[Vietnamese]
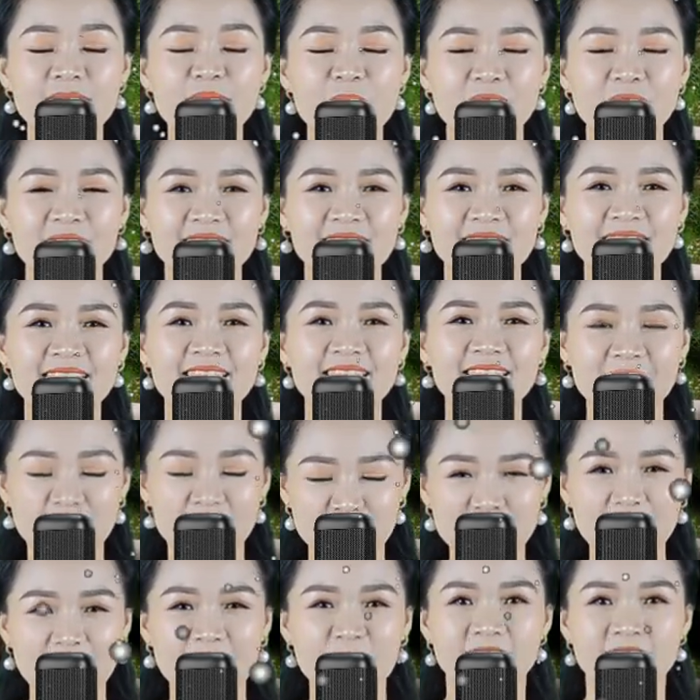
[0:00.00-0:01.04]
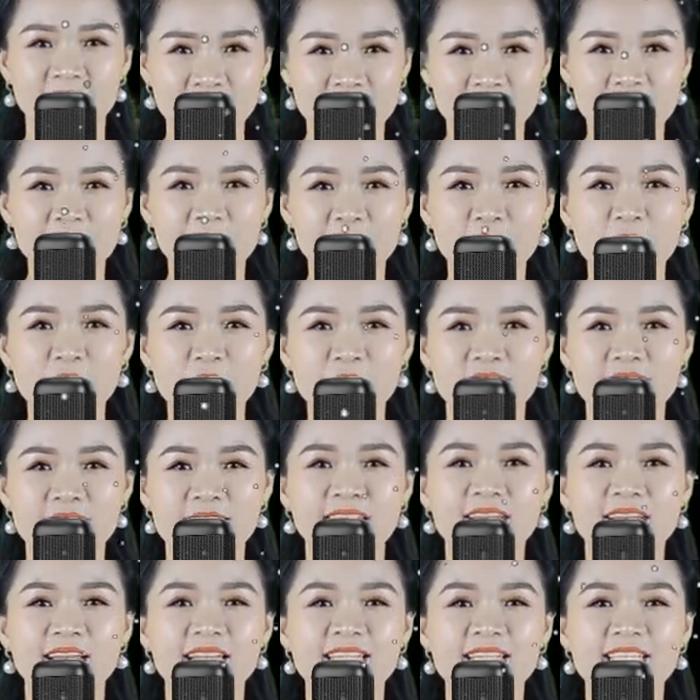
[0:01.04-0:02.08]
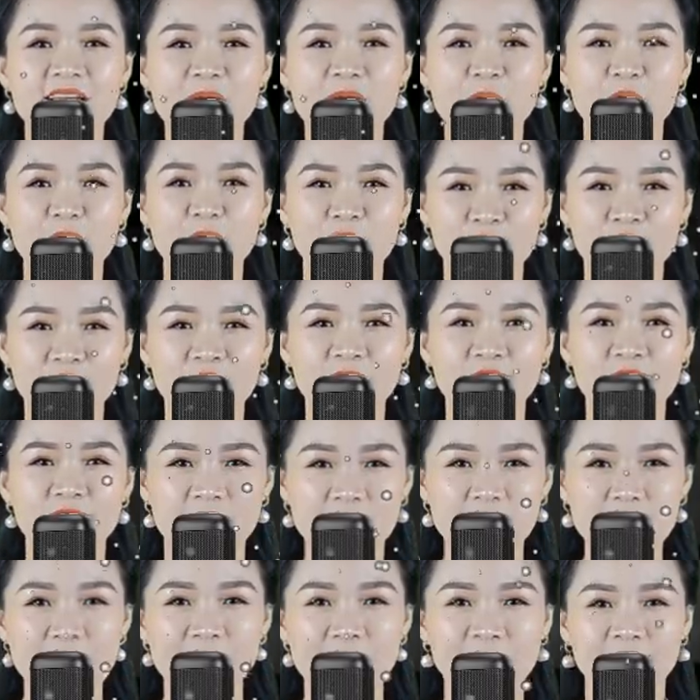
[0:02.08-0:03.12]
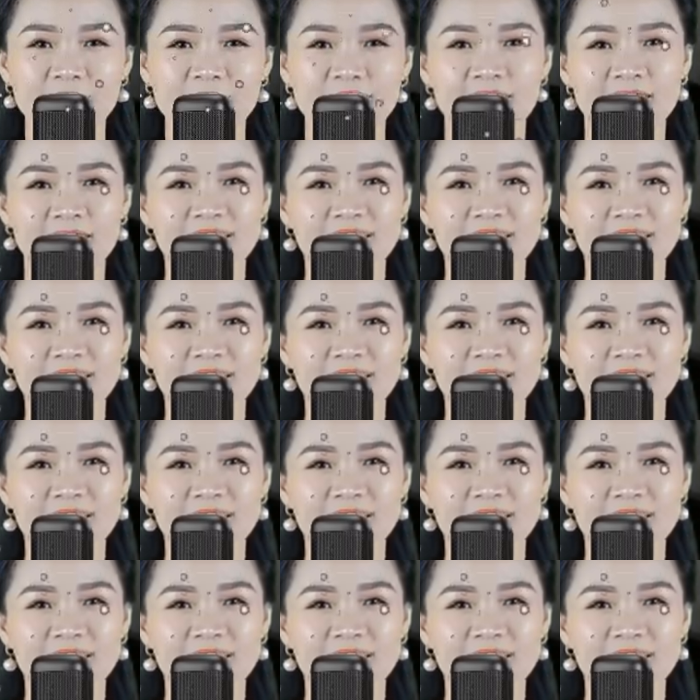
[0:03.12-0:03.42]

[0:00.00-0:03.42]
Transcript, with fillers: Người làm công ăn lương không những có cơ hội được thưởng nóng